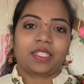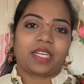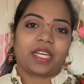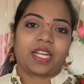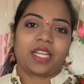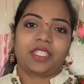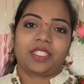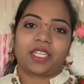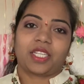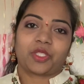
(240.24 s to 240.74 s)

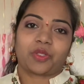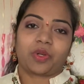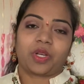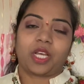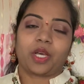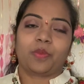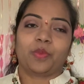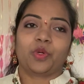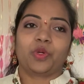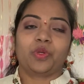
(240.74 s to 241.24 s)
అరేంజ్
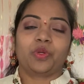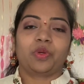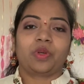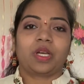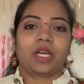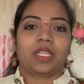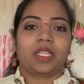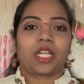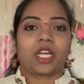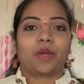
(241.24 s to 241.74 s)
చేసుకున్నాము
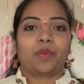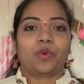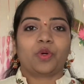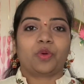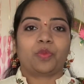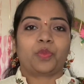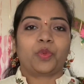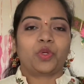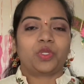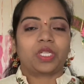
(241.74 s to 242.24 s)
అందరం
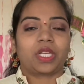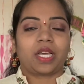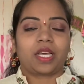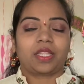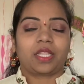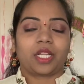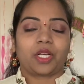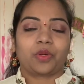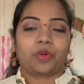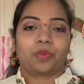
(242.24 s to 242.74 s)
పూజ
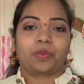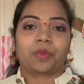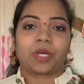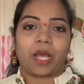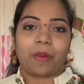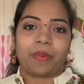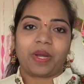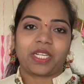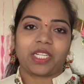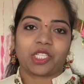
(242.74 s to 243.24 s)
అందరూ
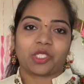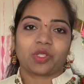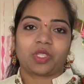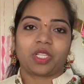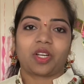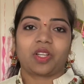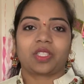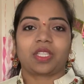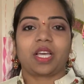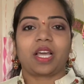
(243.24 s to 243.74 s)
కంప్లీట్ చేసుకున్న
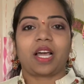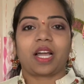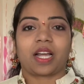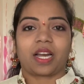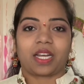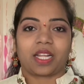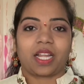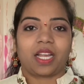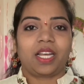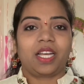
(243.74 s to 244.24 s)
తర్వాత
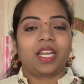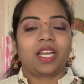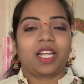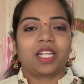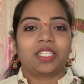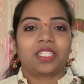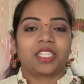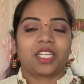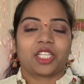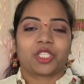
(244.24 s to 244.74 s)
అక్కడికి వెళ్ళి
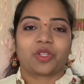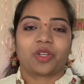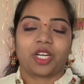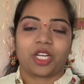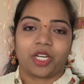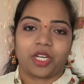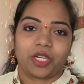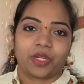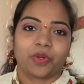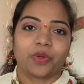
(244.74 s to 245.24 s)
లంచ్
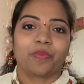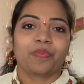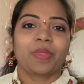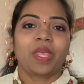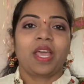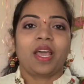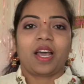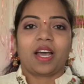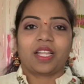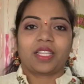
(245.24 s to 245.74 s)
చేసుకునేటట్టు
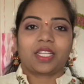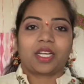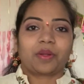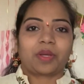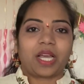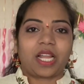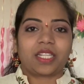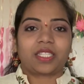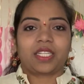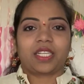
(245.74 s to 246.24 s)
అందరం
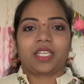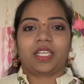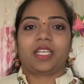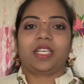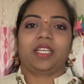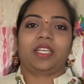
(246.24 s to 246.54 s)
కలిసి